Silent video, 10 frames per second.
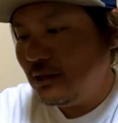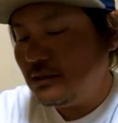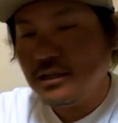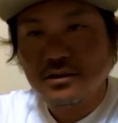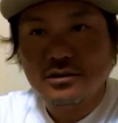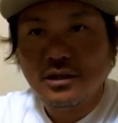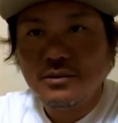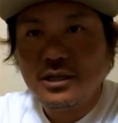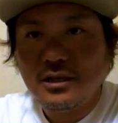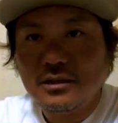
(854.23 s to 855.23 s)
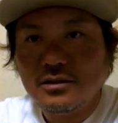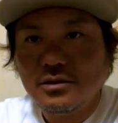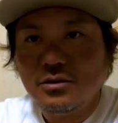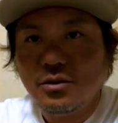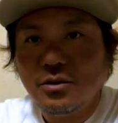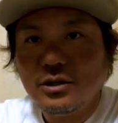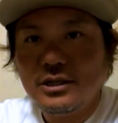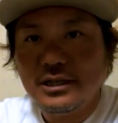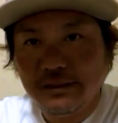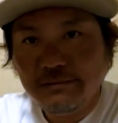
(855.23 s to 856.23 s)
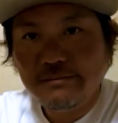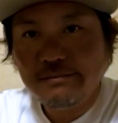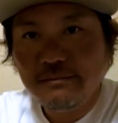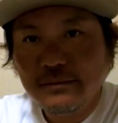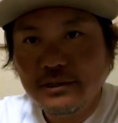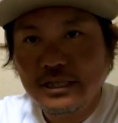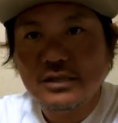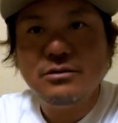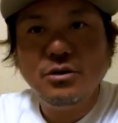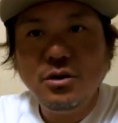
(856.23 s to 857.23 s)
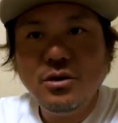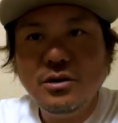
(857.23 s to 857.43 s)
さっき言ったみたいに黒、金、金黒